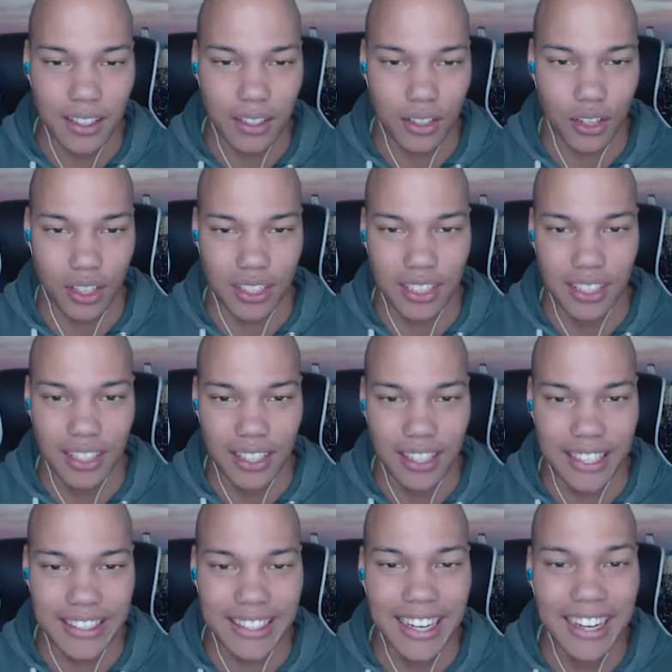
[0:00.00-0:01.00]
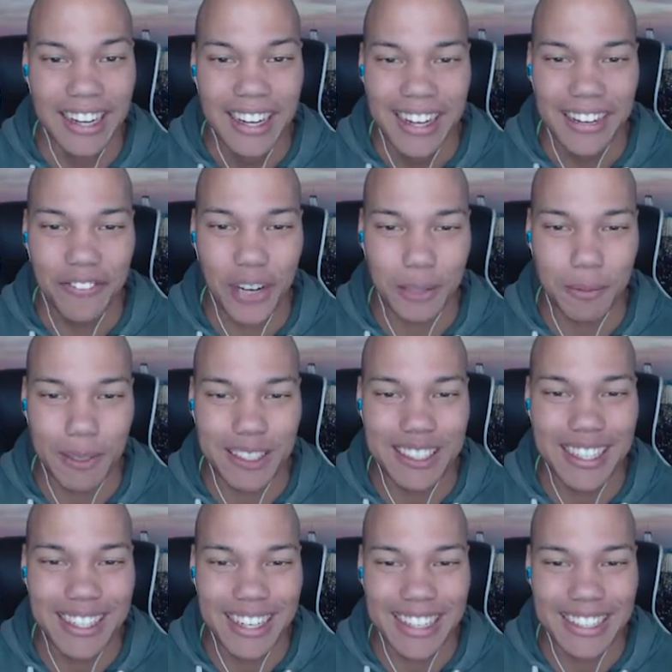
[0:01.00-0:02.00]
Oh Gott. Ich, was
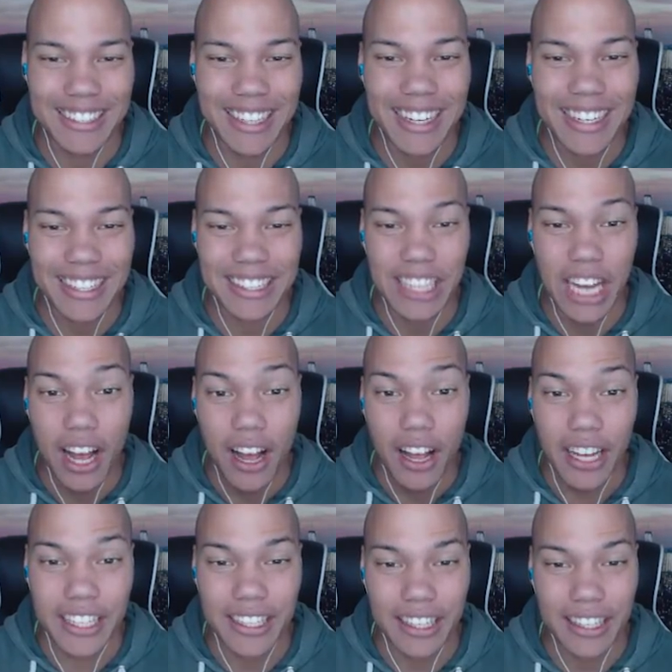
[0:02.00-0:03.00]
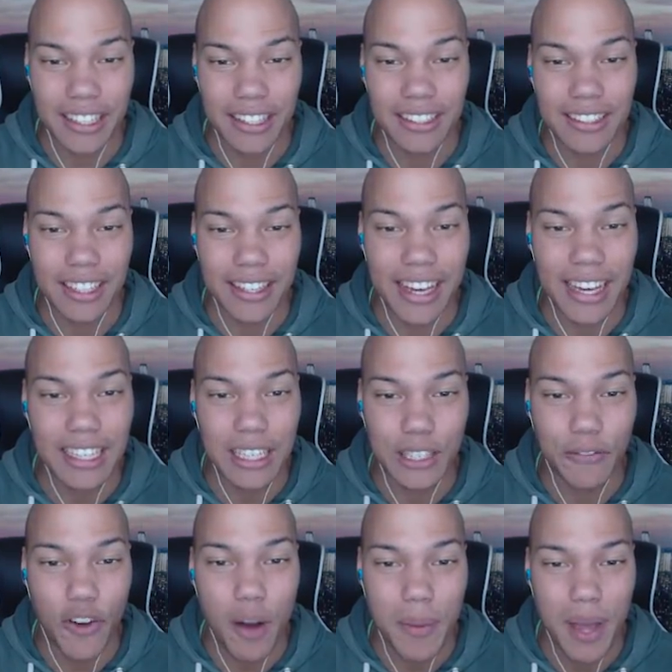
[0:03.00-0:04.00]
passiert hier? Ich sehe nichts. Ich, ich, der Gegner ist
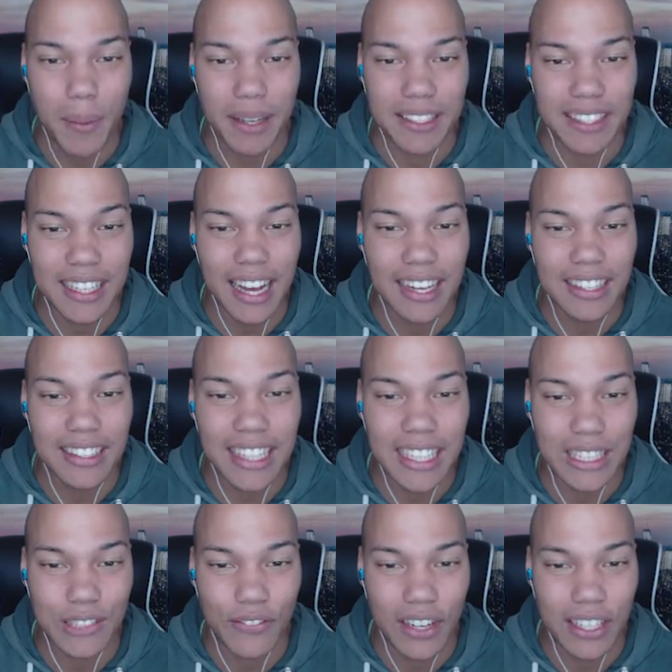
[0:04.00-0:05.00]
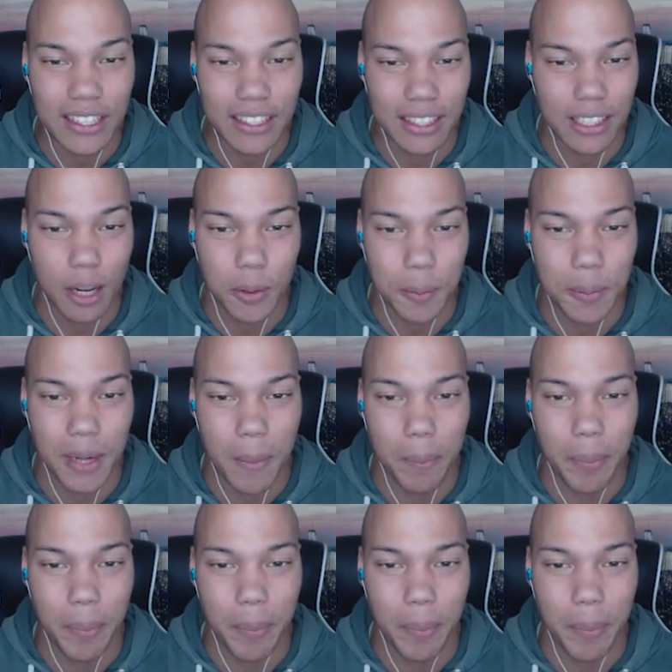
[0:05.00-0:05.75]
vor mir, aber ich sehe halt nichts, weil ich, ich glaube, ich bin am